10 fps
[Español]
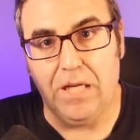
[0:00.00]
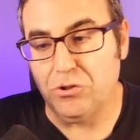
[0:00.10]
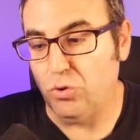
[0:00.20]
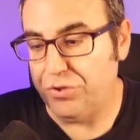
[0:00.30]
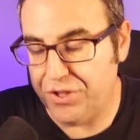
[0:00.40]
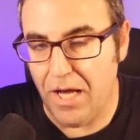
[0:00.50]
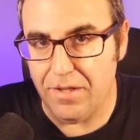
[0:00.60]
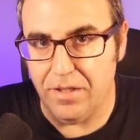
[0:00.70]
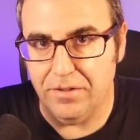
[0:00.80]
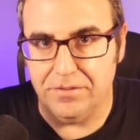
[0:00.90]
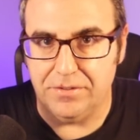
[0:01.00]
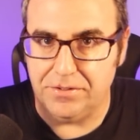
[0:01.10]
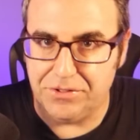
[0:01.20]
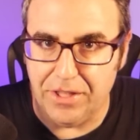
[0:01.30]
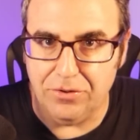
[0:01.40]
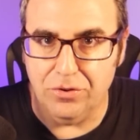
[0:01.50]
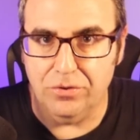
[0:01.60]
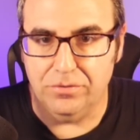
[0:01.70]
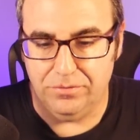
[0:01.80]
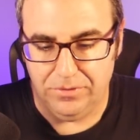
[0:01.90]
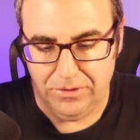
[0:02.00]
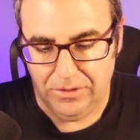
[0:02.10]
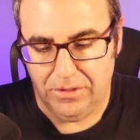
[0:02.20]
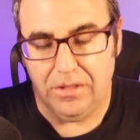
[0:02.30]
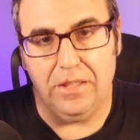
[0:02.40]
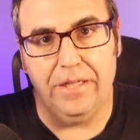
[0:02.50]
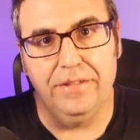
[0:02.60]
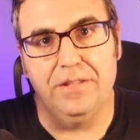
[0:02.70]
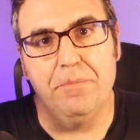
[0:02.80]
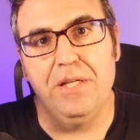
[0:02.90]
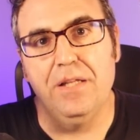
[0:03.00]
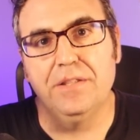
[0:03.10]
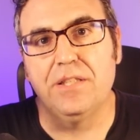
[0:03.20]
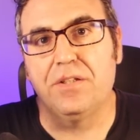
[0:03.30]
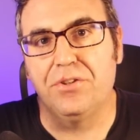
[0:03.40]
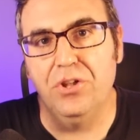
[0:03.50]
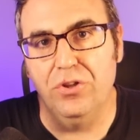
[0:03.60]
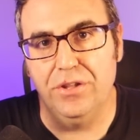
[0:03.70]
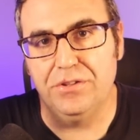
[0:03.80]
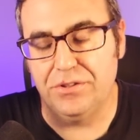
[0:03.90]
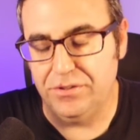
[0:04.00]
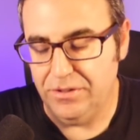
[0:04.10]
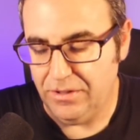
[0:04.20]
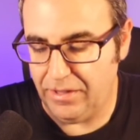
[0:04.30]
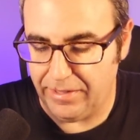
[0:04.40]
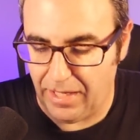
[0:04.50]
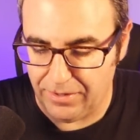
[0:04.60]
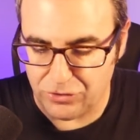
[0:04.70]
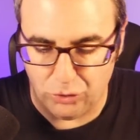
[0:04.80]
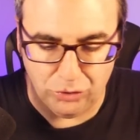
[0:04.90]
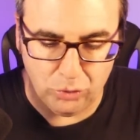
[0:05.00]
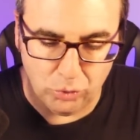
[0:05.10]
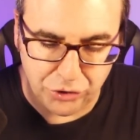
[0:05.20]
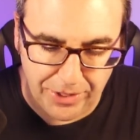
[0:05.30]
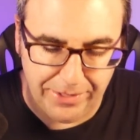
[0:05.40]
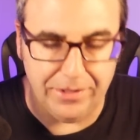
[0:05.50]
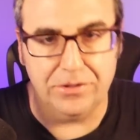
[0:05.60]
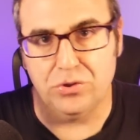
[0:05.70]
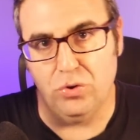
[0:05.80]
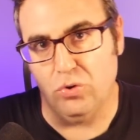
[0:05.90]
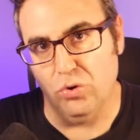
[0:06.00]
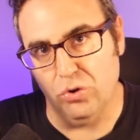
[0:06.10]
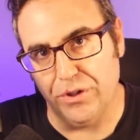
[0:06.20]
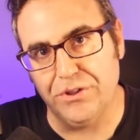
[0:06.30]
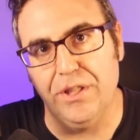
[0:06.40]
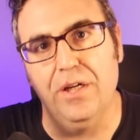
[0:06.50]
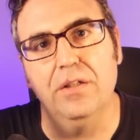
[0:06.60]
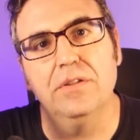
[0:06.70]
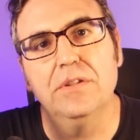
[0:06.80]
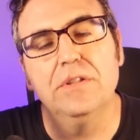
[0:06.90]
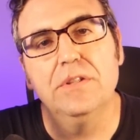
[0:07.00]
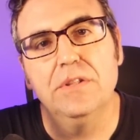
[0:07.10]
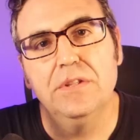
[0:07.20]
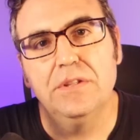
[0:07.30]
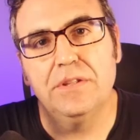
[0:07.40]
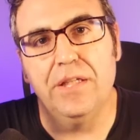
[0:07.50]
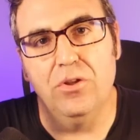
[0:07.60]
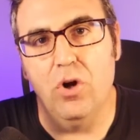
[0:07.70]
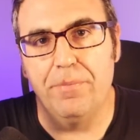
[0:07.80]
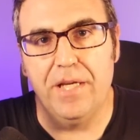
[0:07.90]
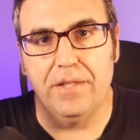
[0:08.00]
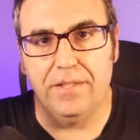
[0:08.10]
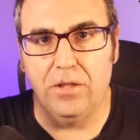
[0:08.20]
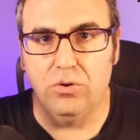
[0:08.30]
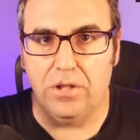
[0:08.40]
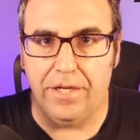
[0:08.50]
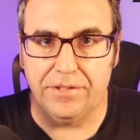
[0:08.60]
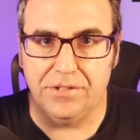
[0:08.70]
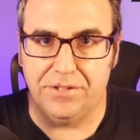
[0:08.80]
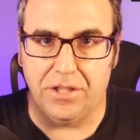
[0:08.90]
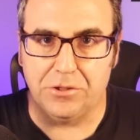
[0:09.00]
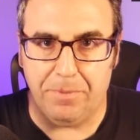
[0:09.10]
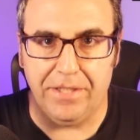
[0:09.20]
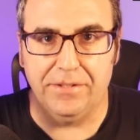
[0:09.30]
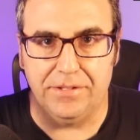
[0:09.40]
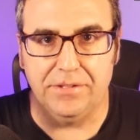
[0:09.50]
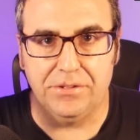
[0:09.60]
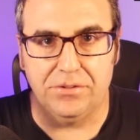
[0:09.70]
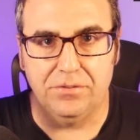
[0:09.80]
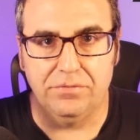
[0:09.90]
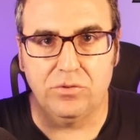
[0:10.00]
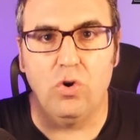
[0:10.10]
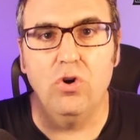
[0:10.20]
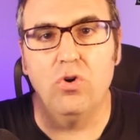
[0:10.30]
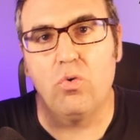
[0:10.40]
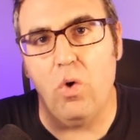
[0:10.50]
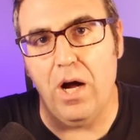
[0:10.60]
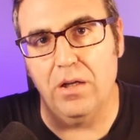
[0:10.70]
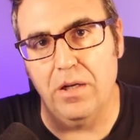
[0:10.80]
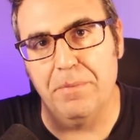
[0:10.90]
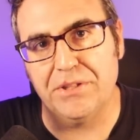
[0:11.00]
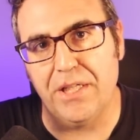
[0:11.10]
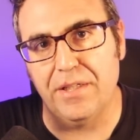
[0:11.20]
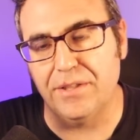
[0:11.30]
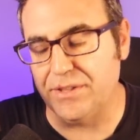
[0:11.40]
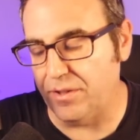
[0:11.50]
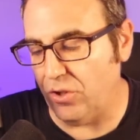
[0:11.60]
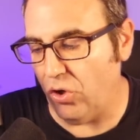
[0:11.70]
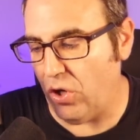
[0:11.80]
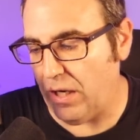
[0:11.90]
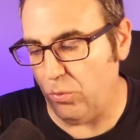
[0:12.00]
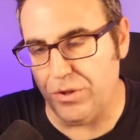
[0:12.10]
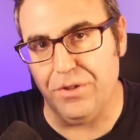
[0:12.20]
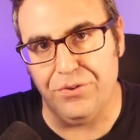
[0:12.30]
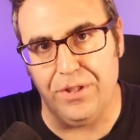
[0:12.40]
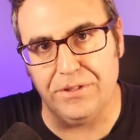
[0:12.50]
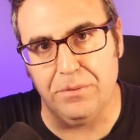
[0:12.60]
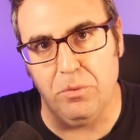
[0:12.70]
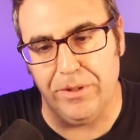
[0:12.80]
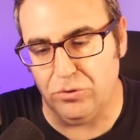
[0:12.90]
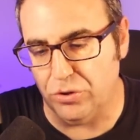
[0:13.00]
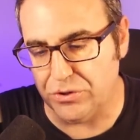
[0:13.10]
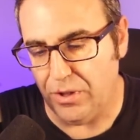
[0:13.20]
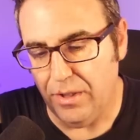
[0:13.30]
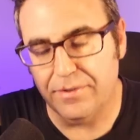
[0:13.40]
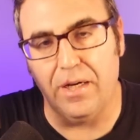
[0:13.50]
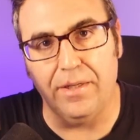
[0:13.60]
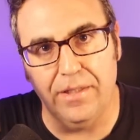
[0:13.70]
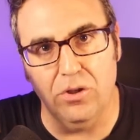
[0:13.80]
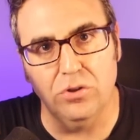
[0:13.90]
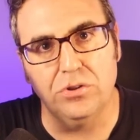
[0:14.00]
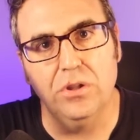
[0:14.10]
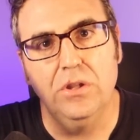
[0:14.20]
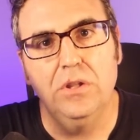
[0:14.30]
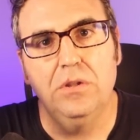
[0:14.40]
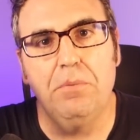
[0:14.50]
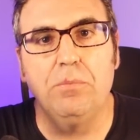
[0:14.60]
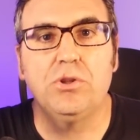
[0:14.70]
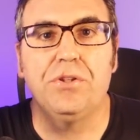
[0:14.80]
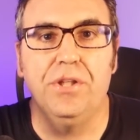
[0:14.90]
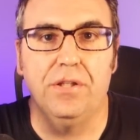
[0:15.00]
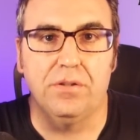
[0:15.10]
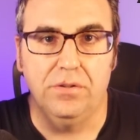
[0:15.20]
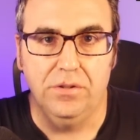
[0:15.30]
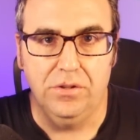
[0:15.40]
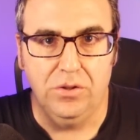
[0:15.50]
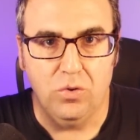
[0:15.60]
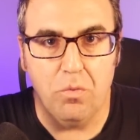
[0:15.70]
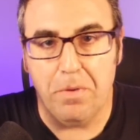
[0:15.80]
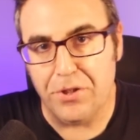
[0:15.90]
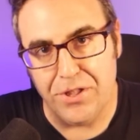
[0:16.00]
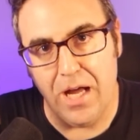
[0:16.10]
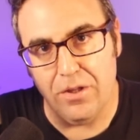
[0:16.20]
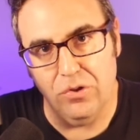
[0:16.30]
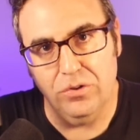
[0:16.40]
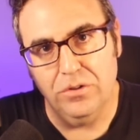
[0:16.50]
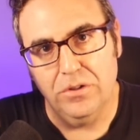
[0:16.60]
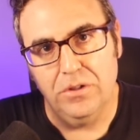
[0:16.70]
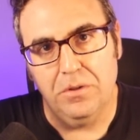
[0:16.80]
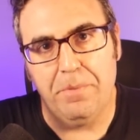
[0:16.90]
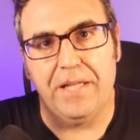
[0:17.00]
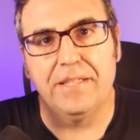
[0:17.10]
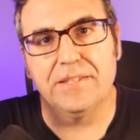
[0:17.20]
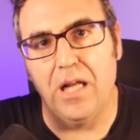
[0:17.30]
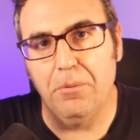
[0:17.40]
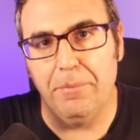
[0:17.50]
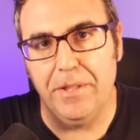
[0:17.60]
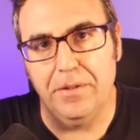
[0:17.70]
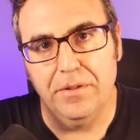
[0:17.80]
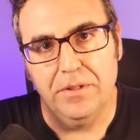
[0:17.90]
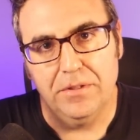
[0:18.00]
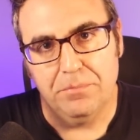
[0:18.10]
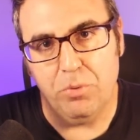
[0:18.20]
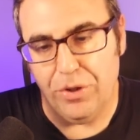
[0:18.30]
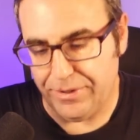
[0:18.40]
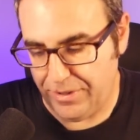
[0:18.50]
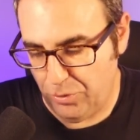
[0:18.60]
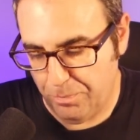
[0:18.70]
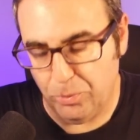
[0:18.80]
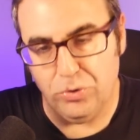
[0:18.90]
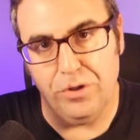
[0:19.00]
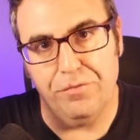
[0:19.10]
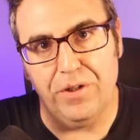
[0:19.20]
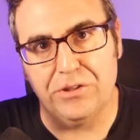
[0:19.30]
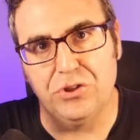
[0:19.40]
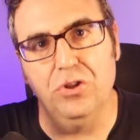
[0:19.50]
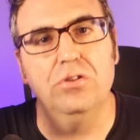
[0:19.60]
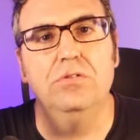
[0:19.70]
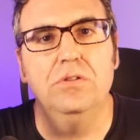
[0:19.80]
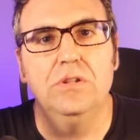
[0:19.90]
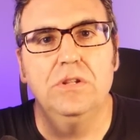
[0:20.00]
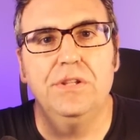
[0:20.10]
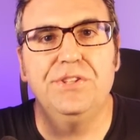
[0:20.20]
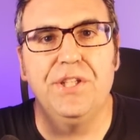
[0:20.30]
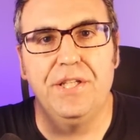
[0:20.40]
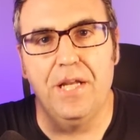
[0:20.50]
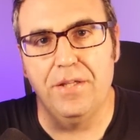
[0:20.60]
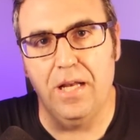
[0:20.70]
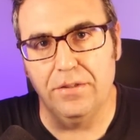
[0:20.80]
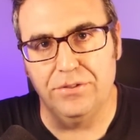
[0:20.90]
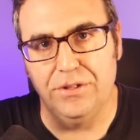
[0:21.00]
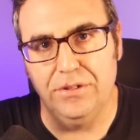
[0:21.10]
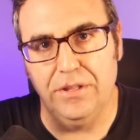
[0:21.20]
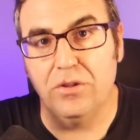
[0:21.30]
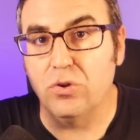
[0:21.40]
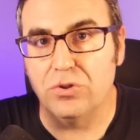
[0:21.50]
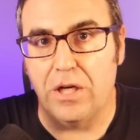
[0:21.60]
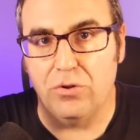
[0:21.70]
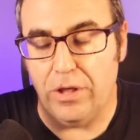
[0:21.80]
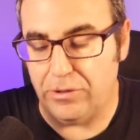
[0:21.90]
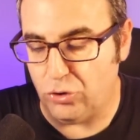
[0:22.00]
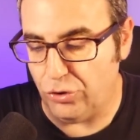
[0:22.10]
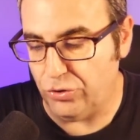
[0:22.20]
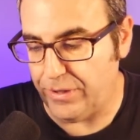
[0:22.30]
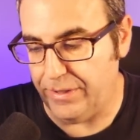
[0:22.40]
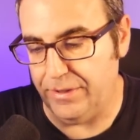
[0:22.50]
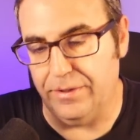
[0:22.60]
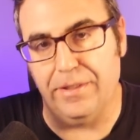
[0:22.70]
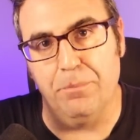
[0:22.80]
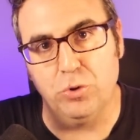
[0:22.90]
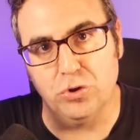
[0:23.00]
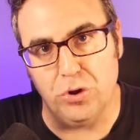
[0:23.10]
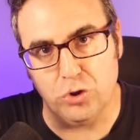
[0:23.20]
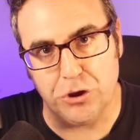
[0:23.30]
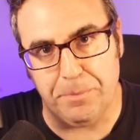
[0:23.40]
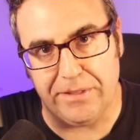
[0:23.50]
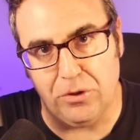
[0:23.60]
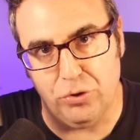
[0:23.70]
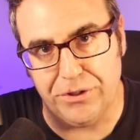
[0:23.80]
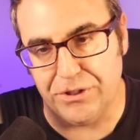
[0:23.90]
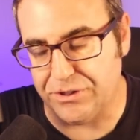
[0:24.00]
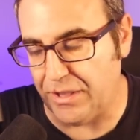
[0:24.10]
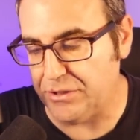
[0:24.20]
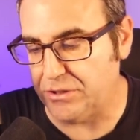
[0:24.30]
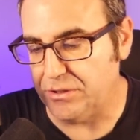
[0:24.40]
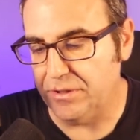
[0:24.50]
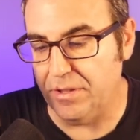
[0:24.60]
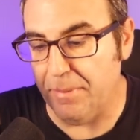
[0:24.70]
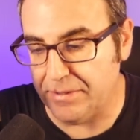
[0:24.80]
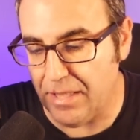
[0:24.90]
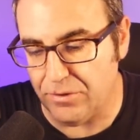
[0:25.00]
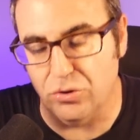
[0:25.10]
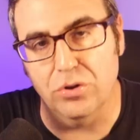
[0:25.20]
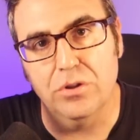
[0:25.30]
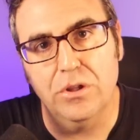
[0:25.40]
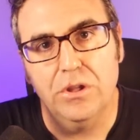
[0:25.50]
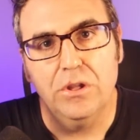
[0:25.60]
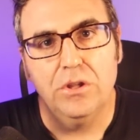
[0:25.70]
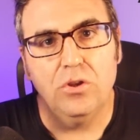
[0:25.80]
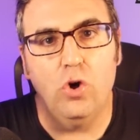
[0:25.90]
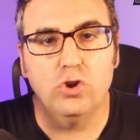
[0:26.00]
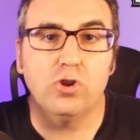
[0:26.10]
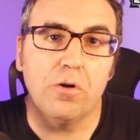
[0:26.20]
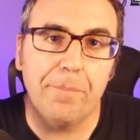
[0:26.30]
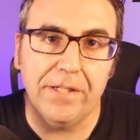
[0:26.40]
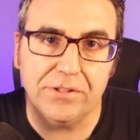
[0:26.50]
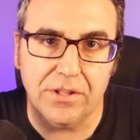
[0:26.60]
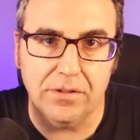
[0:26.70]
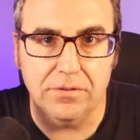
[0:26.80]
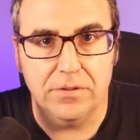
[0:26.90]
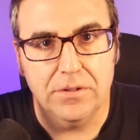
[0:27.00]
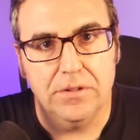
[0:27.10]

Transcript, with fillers: asociada, entiendo, a determinadas acciones ligadas con docuseries o con lo que sea, que no habían quedado claras ni transparentes, con lo cual el mensaje que se dio a la audiencia en ese momento es, tranquilos, vamos a hacer un vaciado para que Sálvame pueda tener un punto de inflexión y seguir adelante encontrándole el tono que, muchos de los espectadores estáis demandando. Oh sorpresa